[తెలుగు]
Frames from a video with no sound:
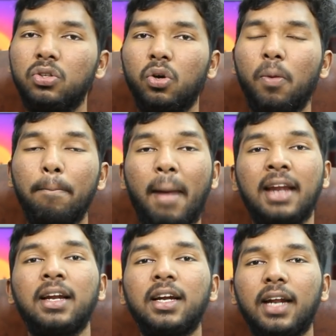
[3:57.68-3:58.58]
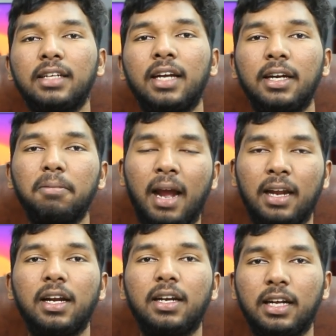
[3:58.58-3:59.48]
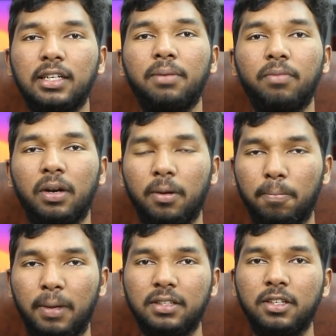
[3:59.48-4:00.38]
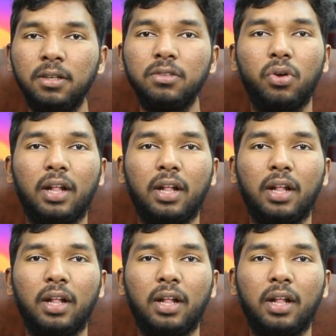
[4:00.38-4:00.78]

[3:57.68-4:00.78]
సో మాన్యువల్గా ట్రై చేయండి మాన్యువల్గా ట్రై చేయడం మనకు బెస్ట్ సో